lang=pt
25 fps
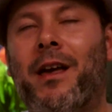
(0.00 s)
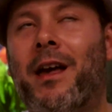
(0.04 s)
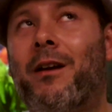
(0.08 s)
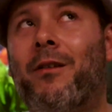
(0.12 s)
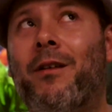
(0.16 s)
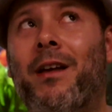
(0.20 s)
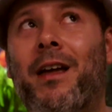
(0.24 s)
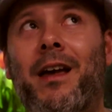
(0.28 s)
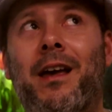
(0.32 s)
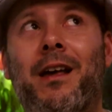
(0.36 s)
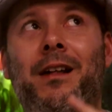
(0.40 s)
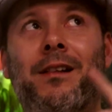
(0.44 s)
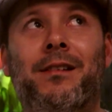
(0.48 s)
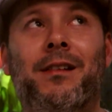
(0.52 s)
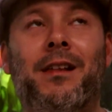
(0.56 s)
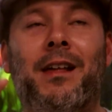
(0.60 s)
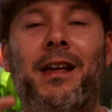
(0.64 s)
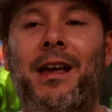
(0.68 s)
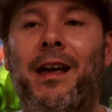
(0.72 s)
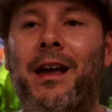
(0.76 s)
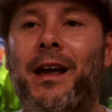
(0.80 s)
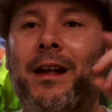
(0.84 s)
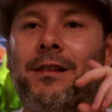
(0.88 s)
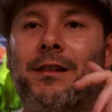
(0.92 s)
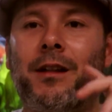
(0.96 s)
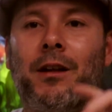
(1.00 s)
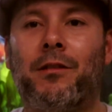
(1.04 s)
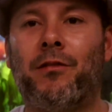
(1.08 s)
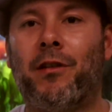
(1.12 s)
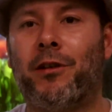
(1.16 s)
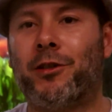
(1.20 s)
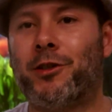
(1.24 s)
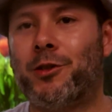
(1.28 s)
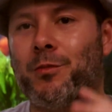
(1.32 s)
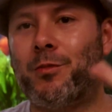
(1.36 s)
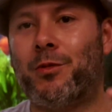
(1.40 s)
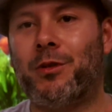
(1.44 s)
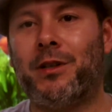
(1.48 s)
quero essa, essa, essa
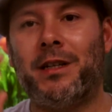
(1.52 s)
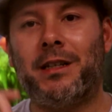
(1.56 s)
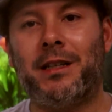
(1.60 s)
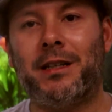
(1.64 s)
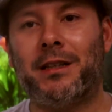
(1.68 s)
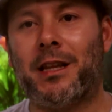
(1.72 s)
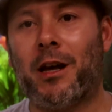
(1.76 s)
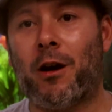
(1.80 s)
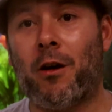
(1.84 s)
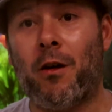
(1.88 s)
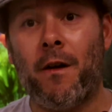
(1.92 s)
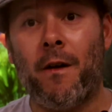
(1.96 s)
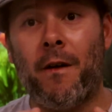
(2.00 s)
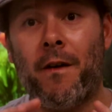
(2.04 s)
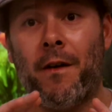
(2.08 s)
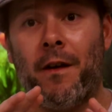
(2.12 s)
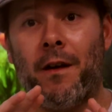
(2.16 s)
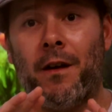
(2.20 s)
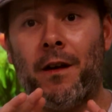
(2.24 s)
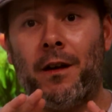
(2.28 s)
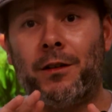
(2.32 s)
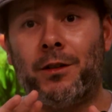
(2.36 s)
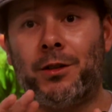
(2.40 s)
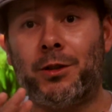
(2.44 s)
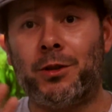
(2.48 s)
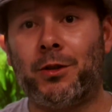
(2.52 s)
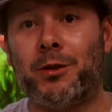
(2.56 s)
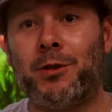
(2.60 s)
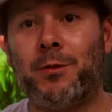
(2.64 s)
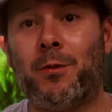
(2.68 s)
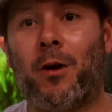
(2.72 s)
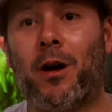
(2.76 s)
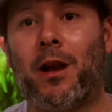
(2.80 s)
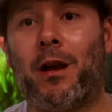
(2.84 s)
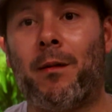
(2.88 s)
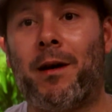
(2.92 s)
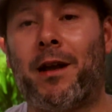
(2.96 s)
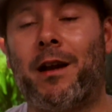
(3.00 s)
acho bonita e tal. Show de
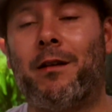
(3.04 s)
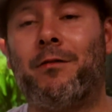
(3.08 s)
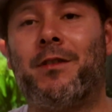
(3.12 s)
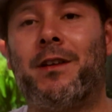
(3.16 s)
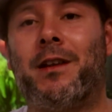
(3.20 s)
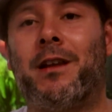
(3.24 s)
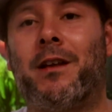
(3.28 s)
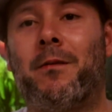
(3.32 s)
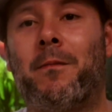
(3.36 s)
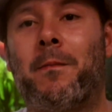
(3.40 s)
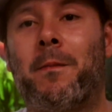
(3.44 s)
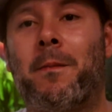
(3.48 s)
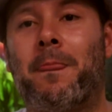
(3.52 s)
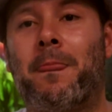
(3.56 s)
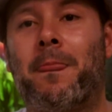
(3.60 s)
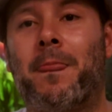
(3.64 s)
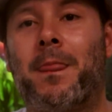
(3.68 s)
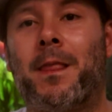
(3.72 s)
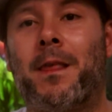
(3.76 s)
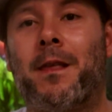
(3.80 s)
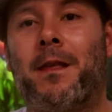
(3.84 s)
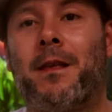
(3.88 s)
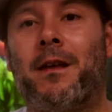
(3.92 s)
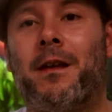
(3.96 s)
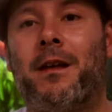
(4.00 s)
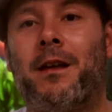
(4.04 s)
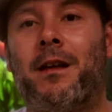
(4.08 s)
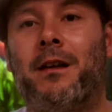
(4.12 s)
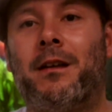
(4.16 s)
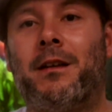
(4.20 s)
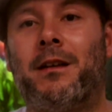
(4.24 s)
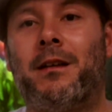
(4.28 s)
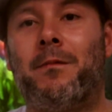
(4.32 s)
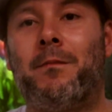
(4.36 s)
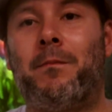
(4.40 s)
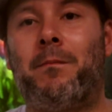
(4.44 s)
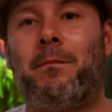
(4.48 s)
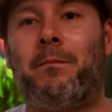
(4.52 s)
bola, maravilha.
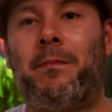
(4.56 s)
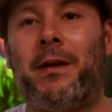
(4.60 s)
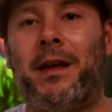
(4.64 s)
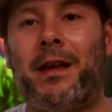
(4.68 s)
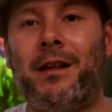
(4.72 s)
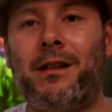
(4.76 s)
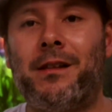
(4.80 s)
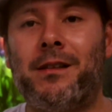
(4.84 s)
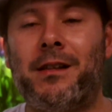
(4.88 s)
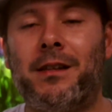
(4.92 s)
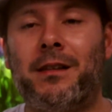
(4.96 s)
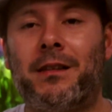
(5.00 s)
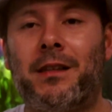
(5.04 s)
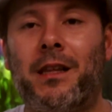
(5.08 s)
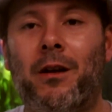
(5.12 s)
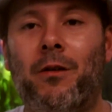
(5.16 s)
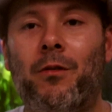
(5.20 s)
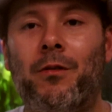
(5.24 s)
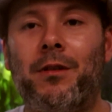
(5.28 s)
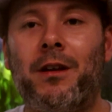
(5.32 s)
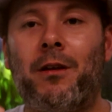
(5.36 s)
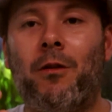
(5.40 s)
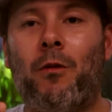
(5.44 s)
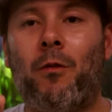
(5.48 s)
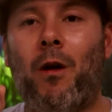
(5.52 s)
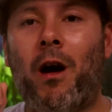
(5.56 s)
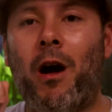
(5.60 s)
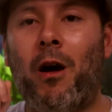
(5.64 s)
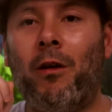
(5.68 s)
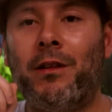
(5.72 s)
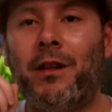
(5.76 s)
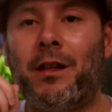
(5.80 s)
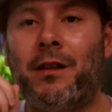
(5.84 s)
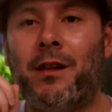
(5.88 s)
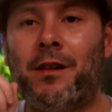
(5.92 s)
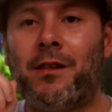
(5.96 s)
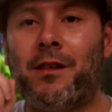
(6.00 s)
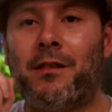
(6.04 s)
Pense então em qual
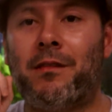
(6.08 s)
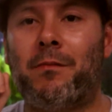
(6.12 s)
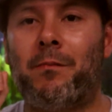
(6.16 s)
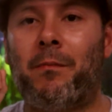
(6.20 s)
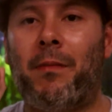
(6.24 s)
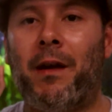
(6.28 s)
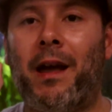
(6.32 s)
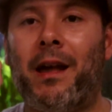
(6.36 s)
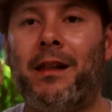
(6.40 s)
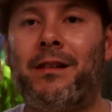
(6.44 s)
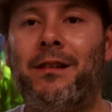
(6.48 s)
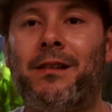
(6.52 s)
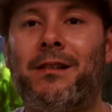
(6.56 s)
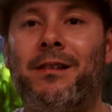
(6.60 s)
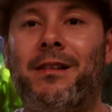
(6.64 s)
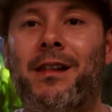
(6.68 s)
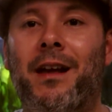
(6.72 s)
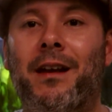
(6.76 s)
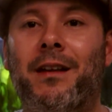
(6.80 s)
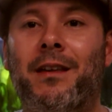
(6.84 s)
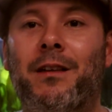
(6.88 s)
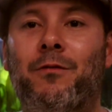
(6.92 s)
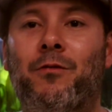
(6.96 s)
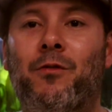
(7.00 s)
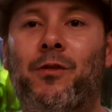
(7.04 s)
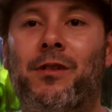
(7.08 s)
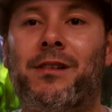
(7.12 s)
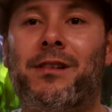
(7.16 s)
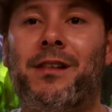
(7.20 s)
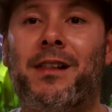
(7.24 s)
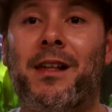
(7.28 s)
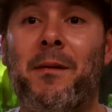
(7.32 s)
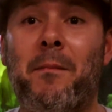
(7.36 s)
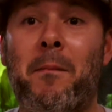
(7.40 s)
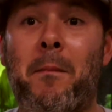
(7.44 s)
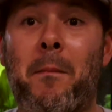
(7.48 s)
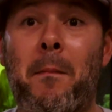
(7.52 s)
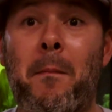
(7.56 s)
dessas espécies é a que
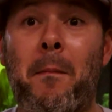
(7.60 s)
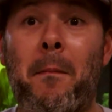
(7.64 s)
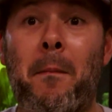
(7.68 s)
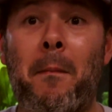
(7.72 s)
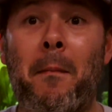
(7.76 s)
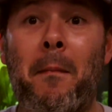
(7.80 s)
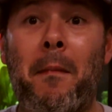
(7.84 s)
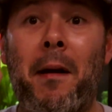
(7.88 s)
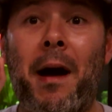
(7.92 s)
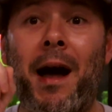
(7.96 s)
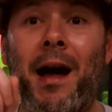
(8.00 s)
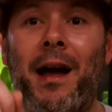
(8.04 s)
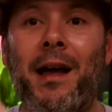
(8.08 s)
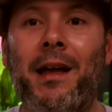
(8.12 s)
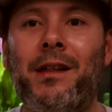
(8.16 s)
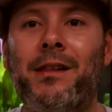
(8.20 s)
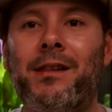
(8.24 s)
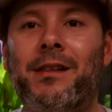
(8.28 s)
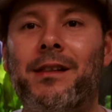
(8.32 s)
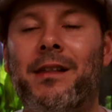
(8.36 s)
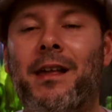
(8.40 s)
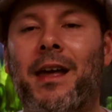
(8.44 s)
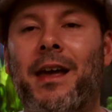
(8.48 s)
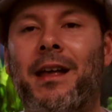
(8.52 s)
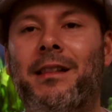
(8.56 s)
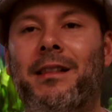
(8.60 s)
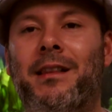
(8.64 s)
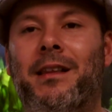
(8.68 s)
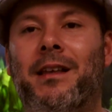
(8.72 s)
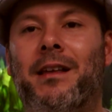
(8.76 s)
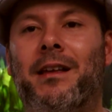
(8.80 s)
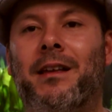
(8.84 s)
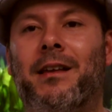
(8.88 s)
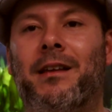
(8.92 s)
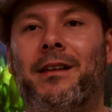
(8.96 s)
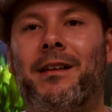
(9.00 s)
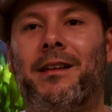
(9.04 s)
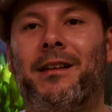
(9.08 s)
você mais quer
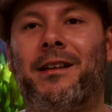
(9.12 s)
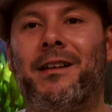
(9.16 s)
ter.